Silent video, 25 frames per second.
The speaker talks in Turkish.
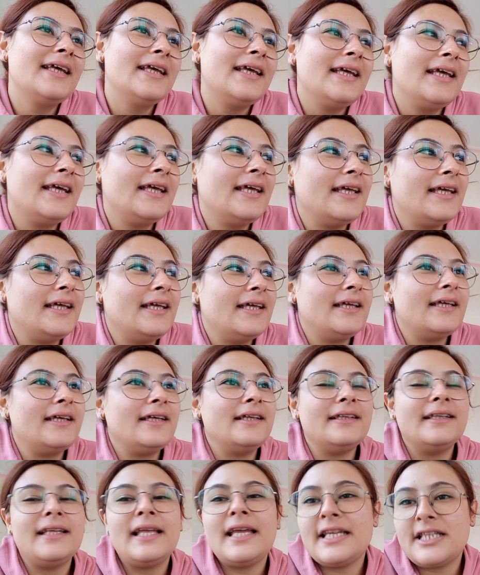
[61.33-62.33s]
E,
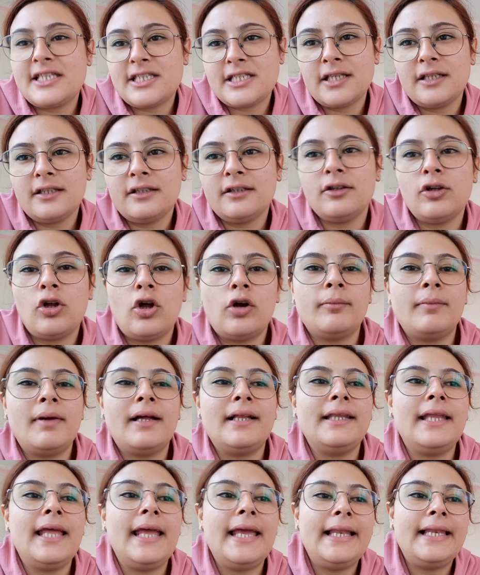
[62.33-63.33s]
ne için?
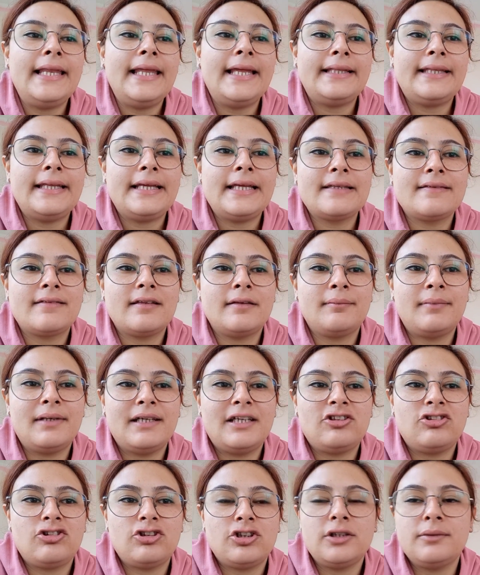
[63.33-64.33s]
Normalde ehliyete
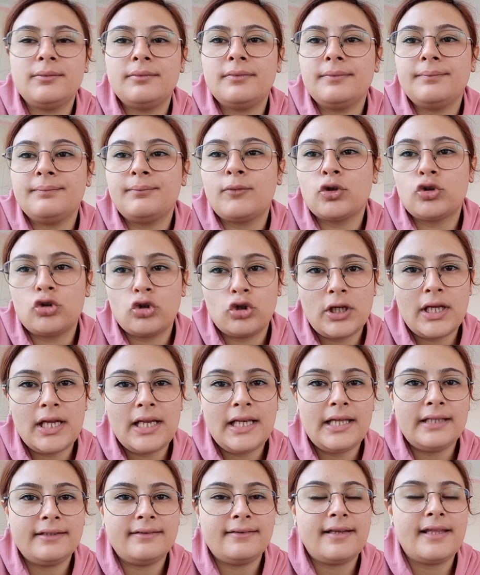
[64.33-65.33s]
yazılmak için motor
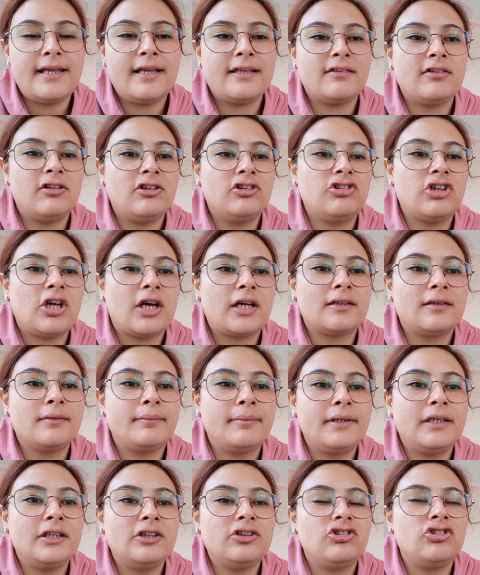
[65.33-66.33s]
ehliyetine yazılacaktı
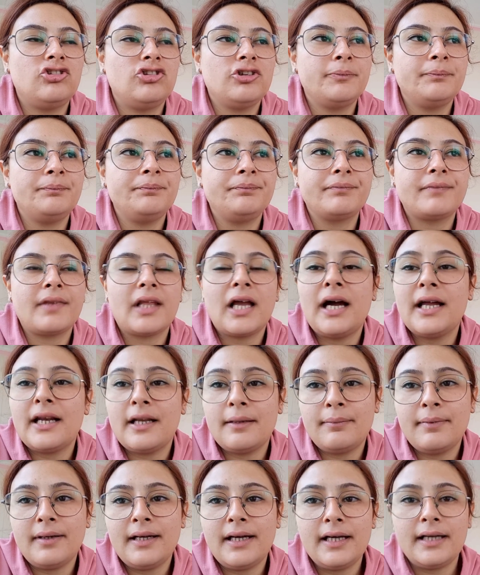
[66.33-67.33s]
Barış'cığım.
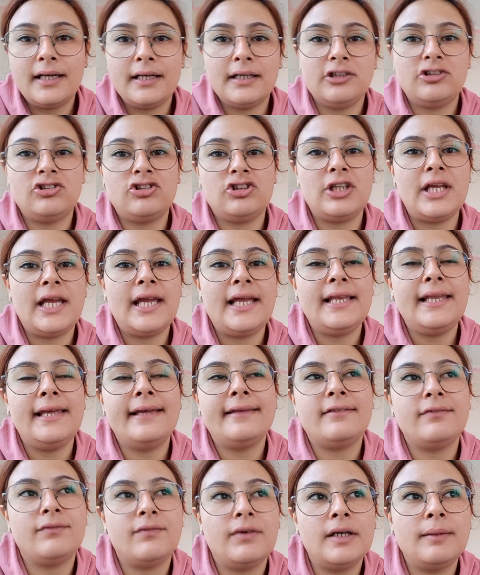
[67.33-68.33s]
Araba için
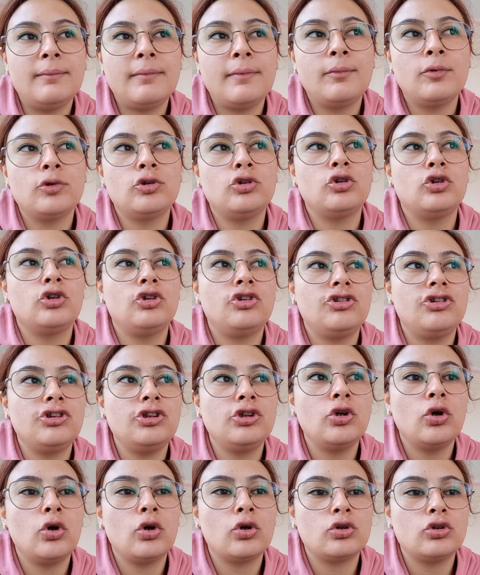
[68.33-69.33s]
ehliyeti var ama motor
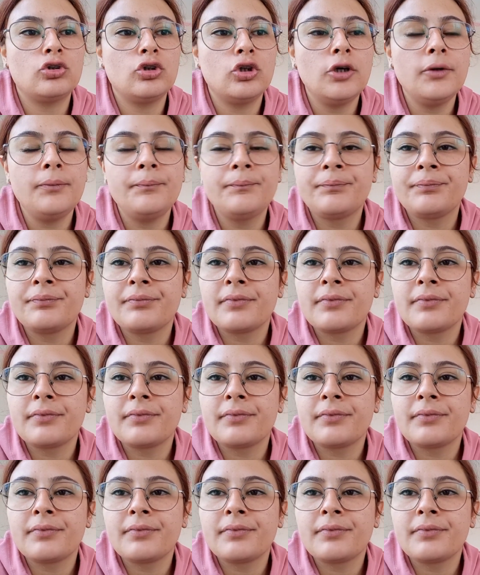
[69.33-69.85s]
için yoktu.